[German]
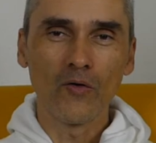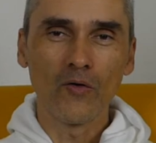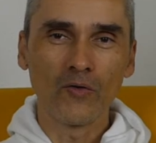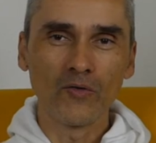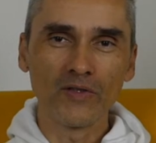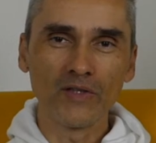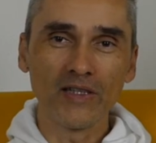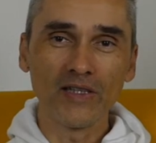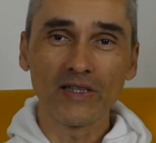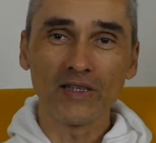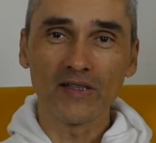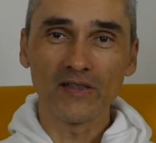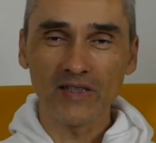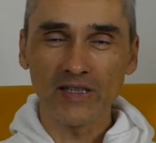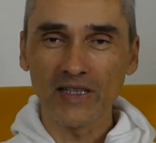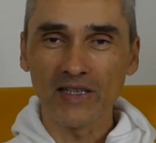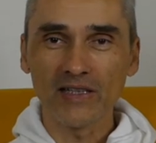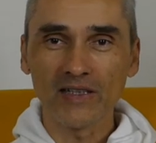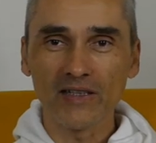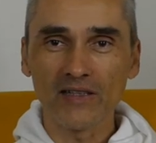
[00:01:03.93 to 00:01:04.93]
Und ich ganz
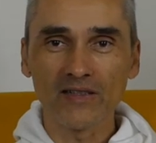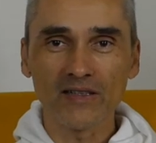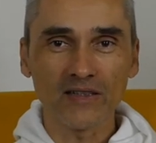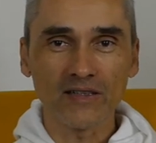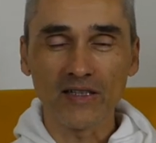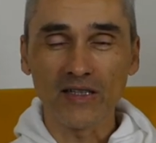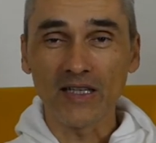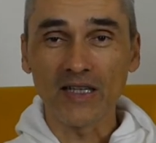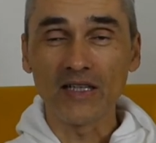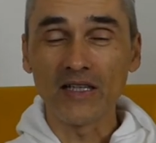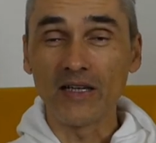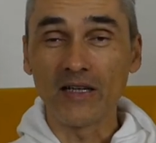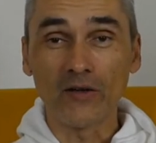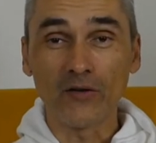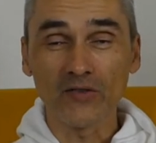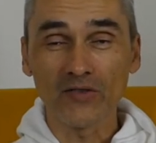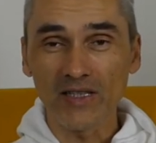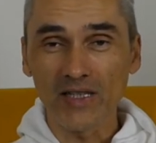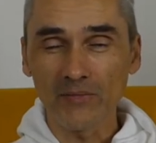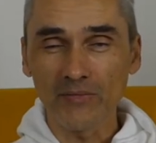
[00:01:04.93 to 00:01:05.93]
ehrlich gesagt, ich kann ihn
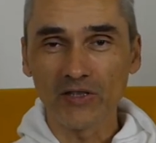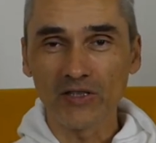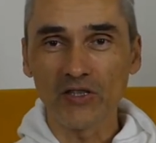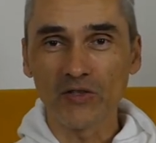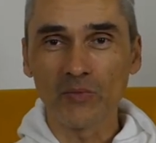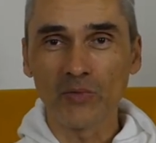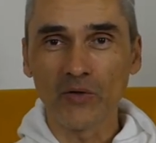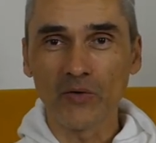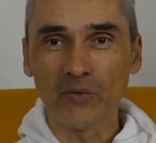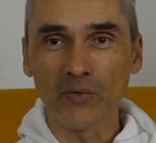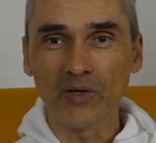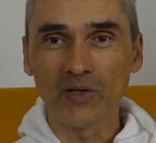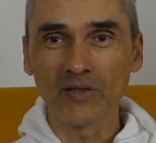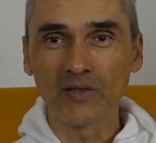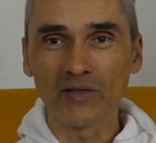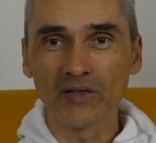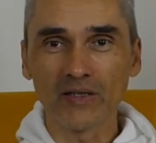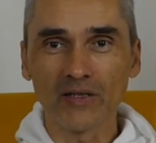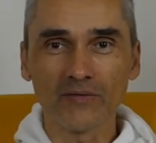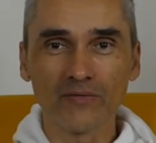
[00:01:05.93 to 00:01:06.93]
auch selber nicht mehr
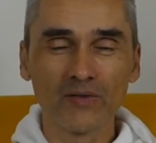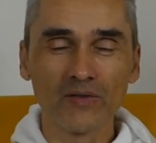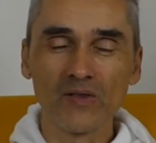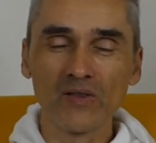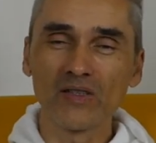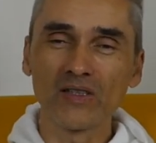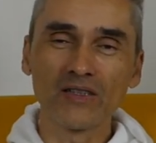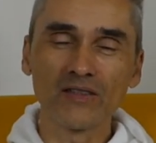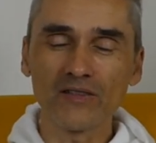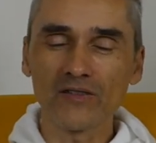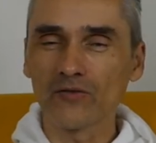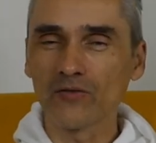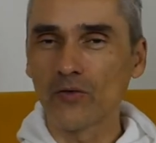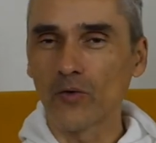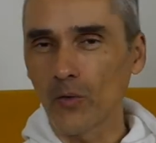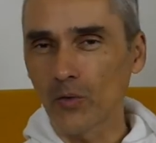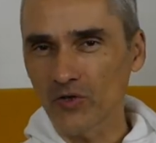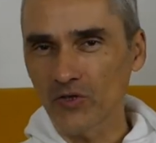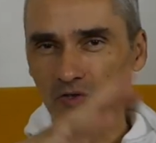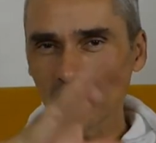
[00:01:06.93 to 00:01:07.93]
hören, äh, von diesen ganzen
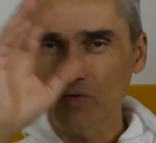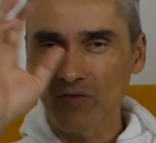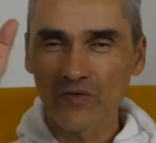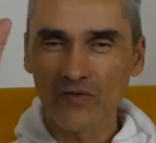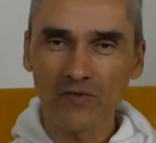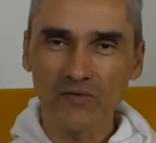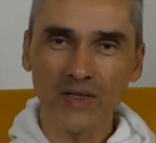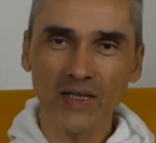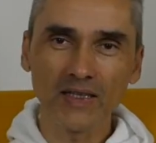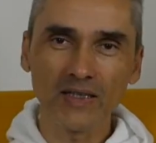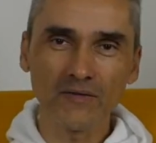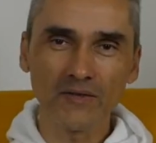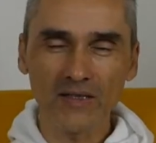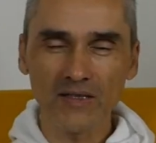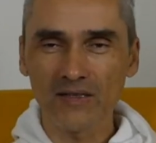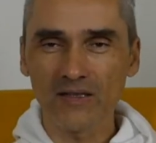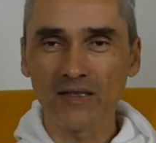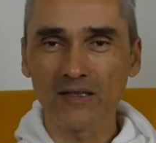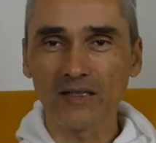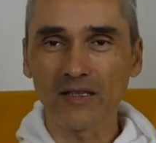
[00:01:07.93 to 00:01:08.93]
Coaches und so weiter,
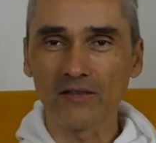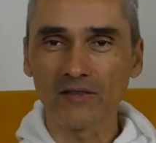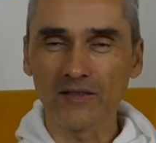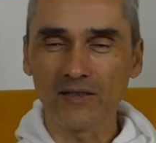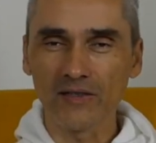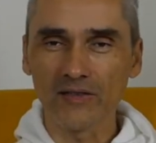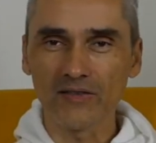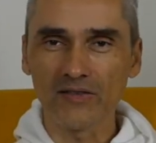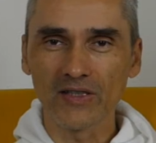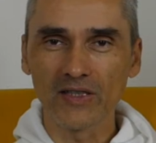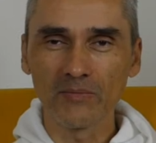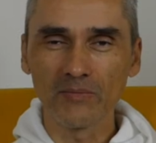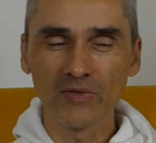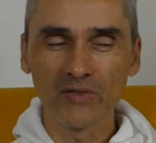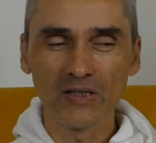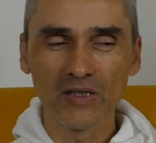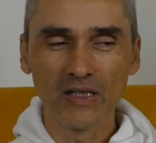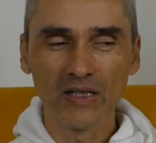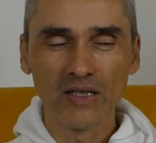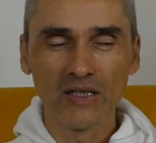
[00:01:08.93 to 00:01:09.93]
was es da draußen alles gibt.